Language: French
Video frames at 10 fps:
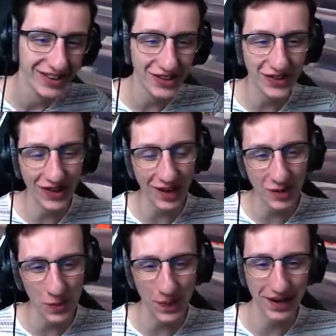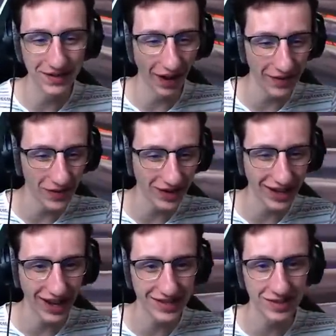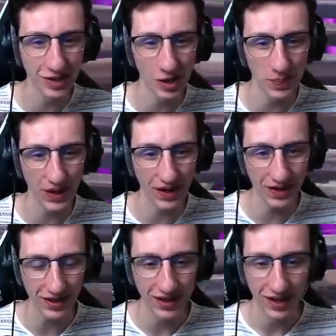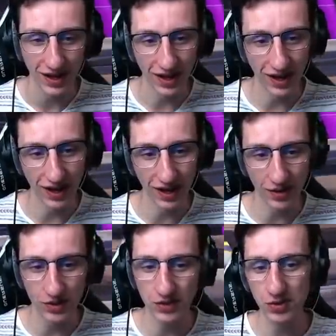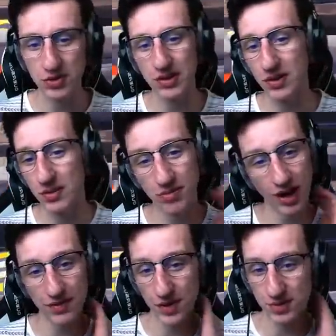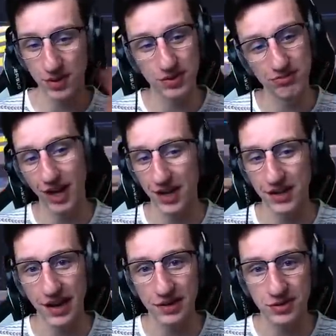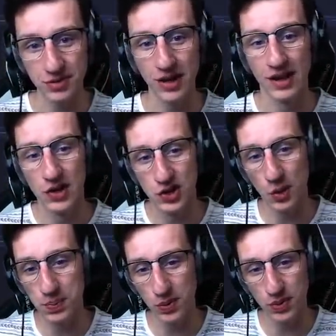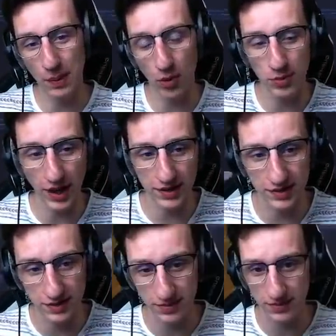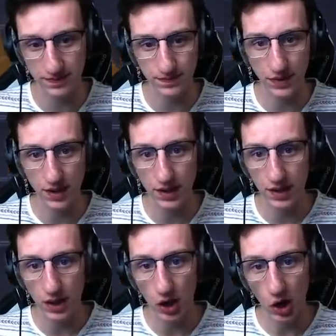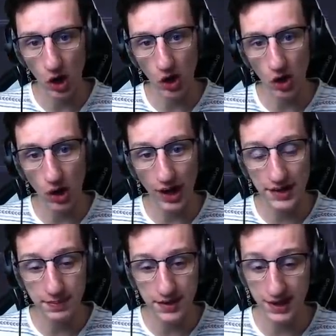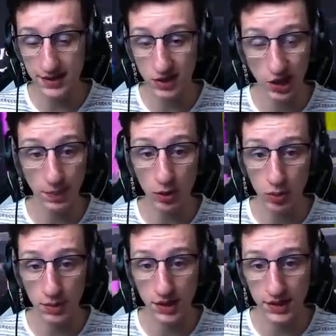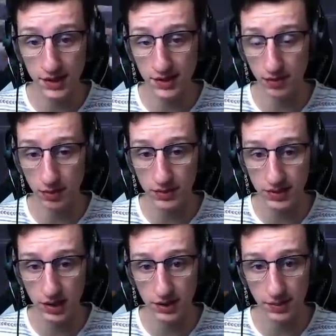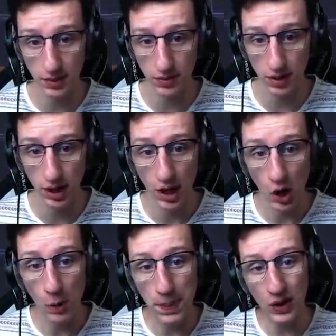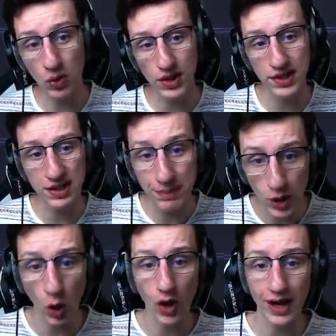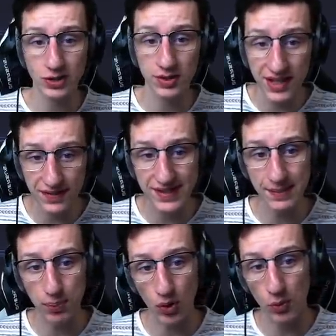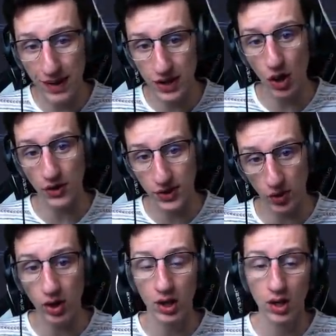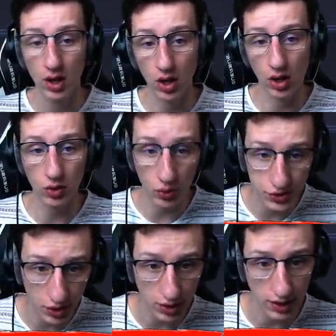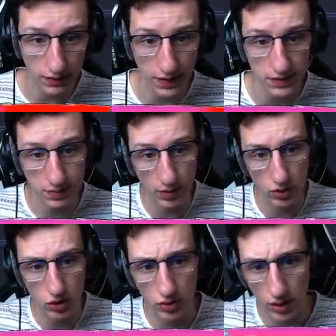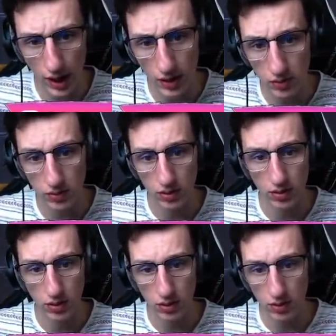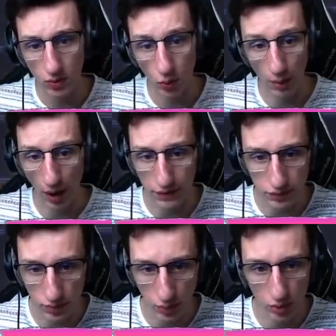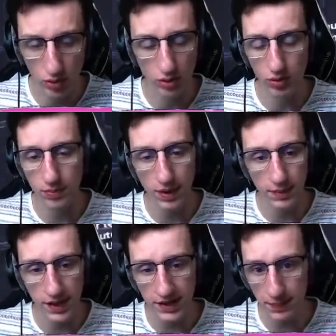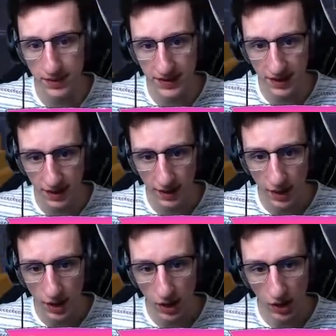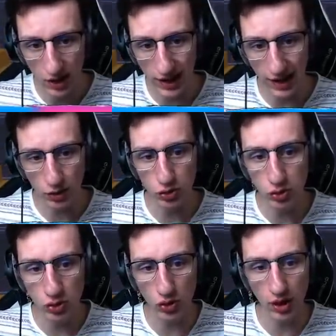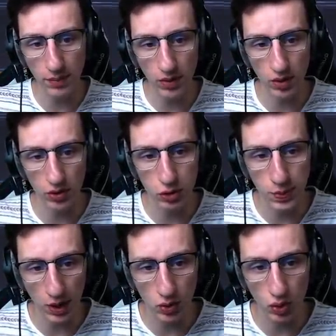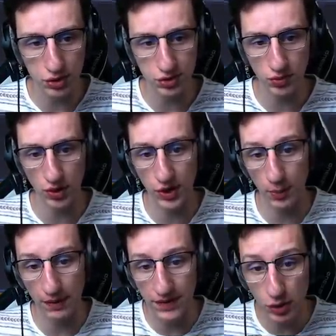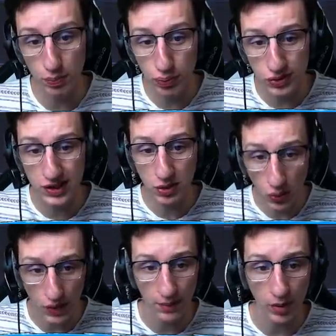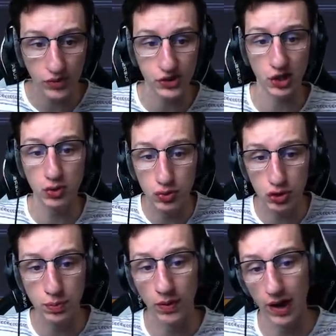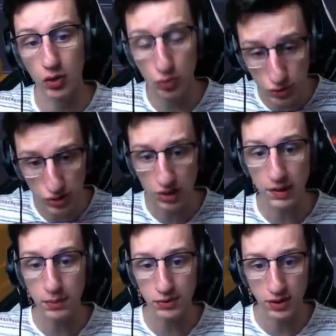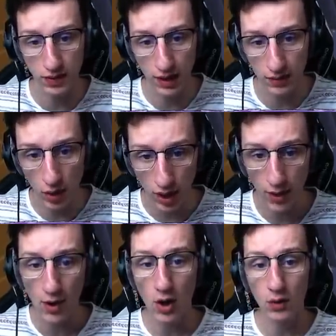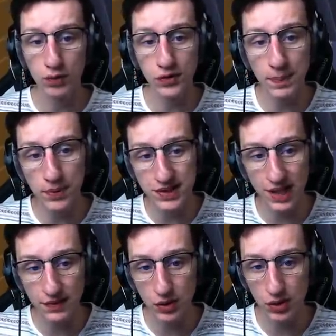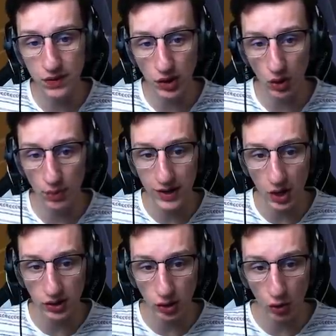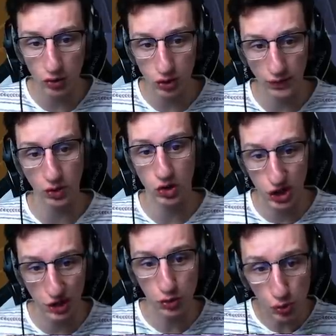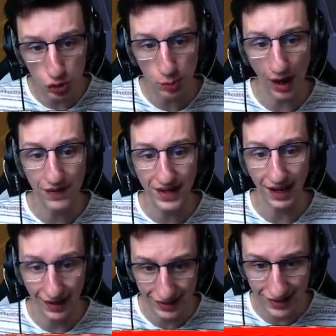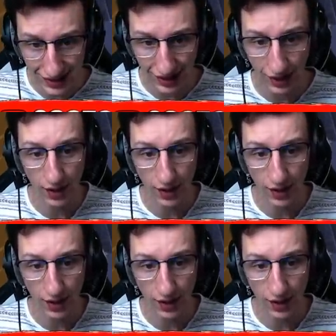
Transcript: du coup, la coupe, elle est vraiment classe, le top 1. Euh, au niveau du... ouais, franchement, il a rien à dire là-dessus. Champion de la première édition. Euh, ah, des petits textes. Je savais pas qu'on pouvait mettre des textes, c'est vraiment stylé ça par contre. Euh, parcours d'édite 1000 euros à se diviser pour le meilleur temps. Euh, console et VS. Me... Ah non. Ouais, bref, pour le manette et PC. les règles du, tournament, du parcours sont dans ma vidéo bouzy Tournament, chaîne YouTube. Voilà, le boost de gaming pour ceux qui veulent aller voir. Vous devez poster la vidéo de votre meilleur temps sur votre chaîne YouTube avec un titre